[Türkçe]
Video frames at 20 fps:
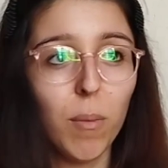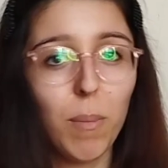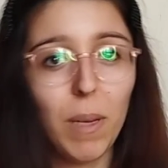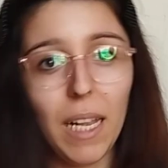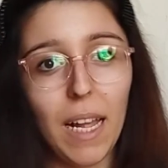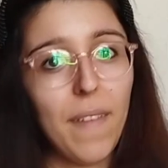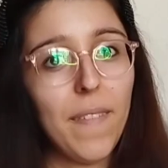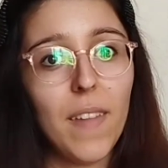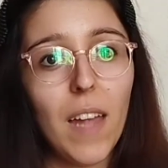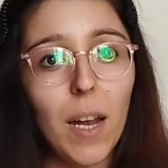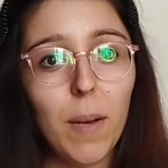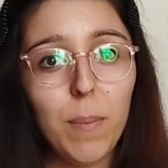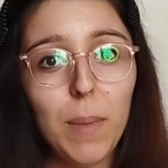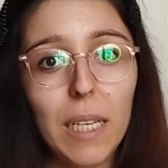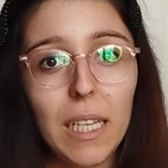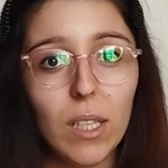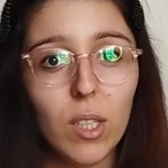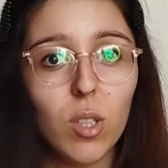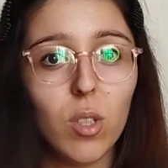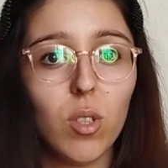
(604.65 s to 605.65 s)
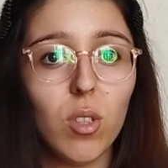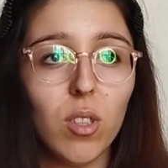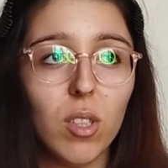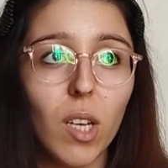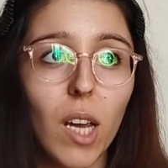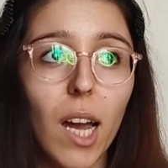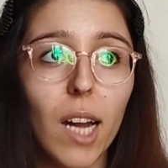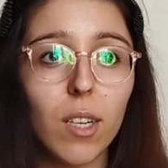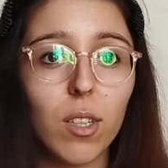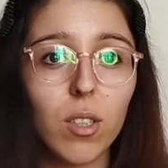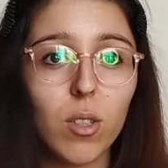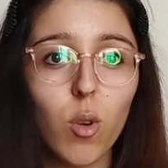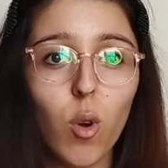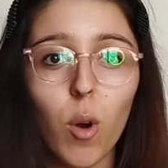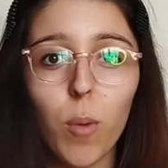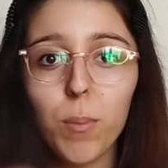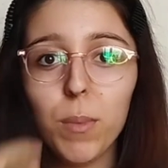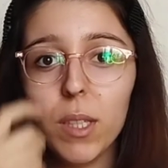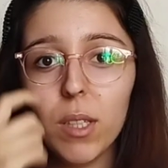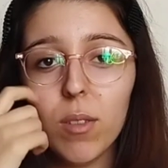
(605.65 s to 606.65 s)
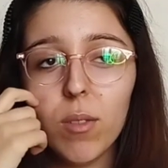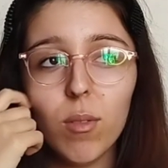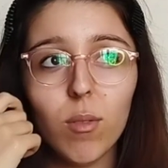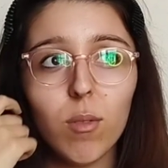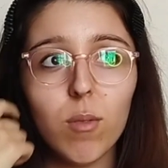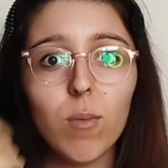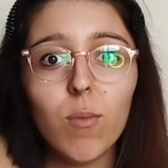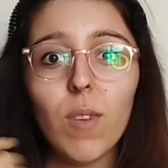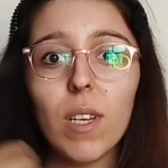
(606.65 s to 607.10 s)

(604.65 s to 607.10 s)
Bilenler bilir diğer kombin